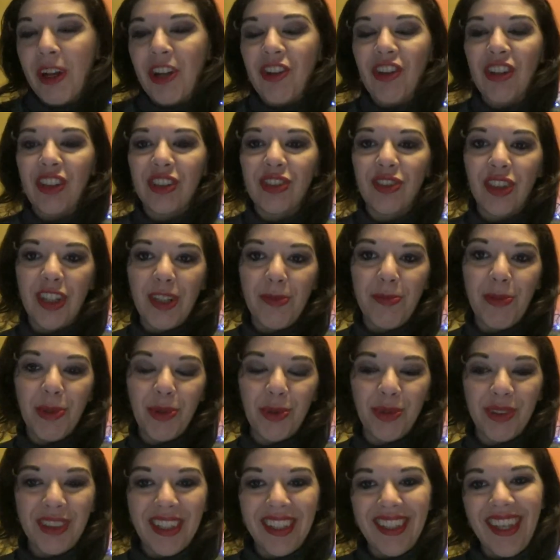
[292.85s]
recensioni
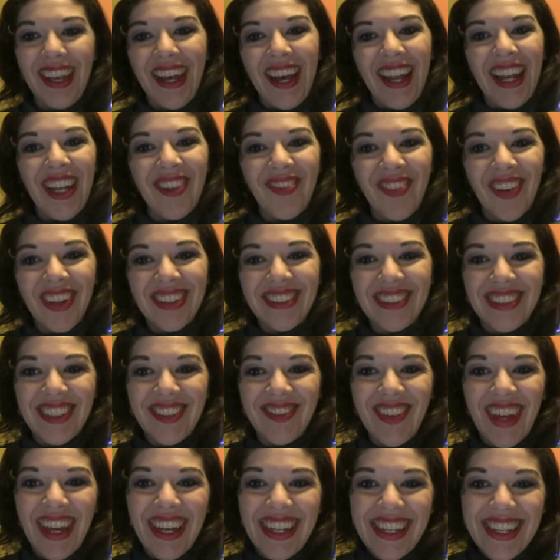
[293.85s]
beauty. Alla
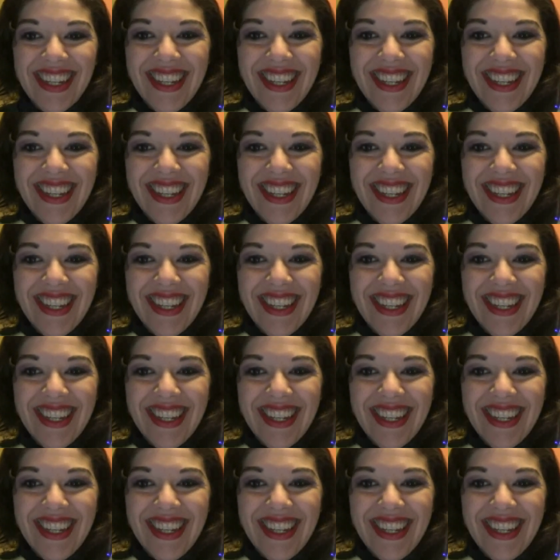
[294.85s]
prossima,